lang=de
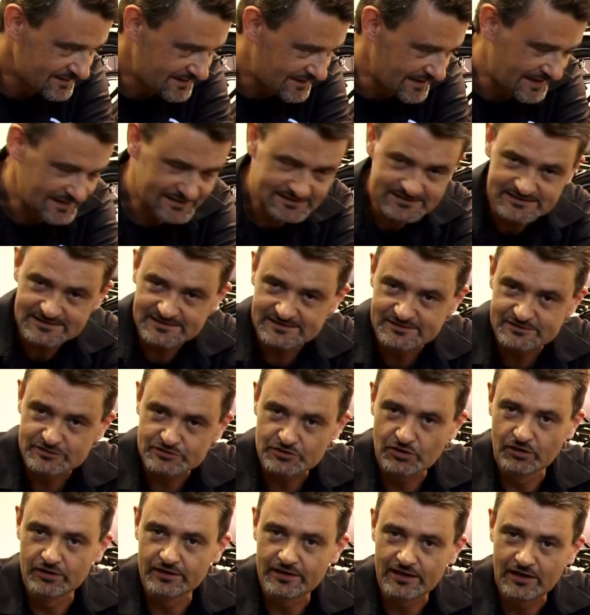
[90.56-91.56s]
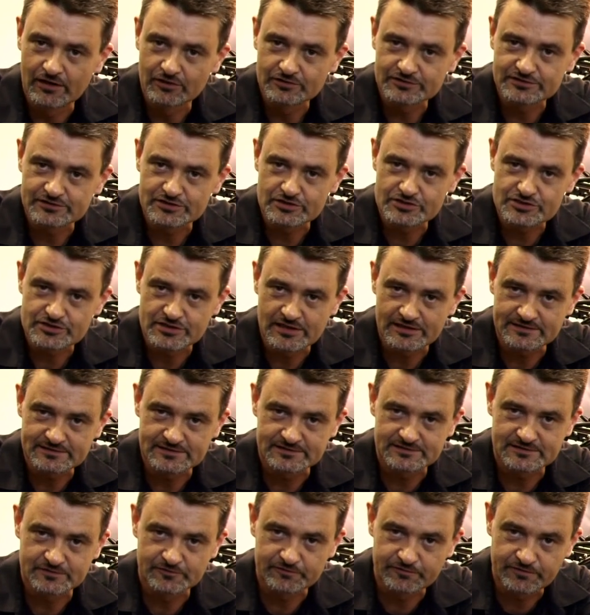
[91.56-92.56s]
ganz toll
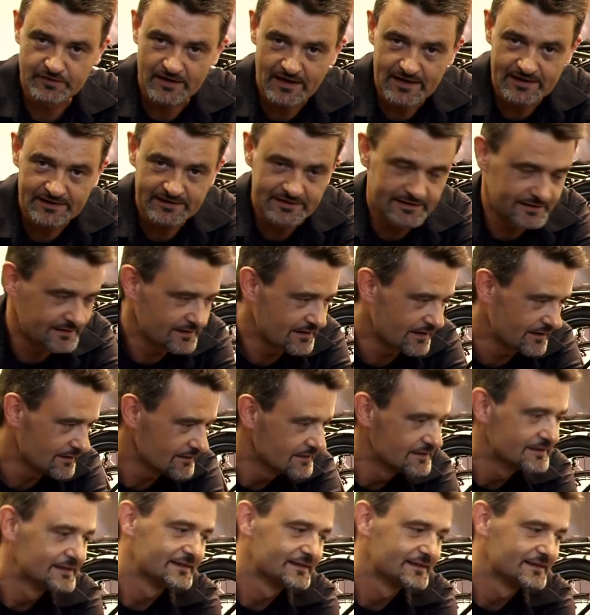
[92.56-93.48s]
ausgestattete Fahrräder.